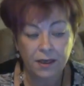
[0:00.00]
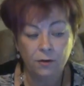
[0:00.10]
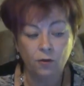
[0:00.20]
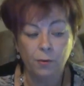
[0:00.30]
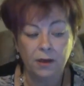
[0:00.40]

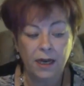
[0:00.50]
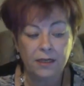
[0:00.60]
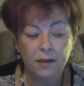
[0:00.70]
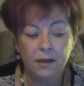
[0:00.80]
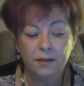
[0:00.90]
gegenüber
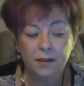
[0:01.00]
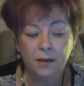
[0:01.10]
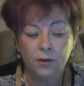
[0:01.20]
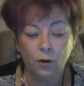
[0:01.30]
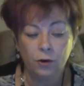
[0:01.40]

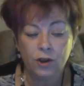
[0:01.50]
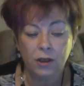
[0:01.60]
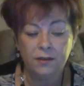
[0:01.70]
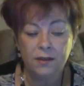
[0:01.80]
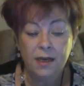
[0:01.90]
Gleichaltrigen in
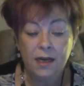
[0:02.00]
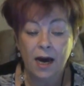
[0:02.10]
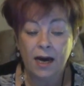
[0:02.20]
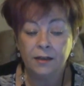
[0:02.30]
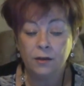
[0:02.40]
Deutschland
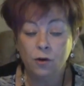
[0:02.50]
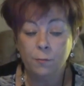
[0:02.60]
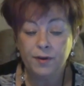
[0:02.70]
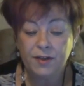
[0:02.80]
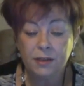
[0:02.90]
einen
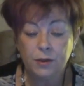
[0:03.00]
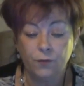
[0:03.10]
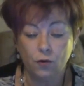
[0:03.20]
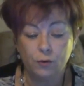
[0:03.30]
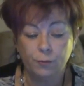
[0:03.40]

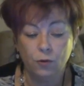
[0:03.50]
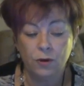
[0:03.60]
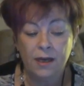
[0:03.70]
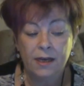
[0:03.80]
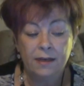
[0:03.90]
Kompetenzvorsprung,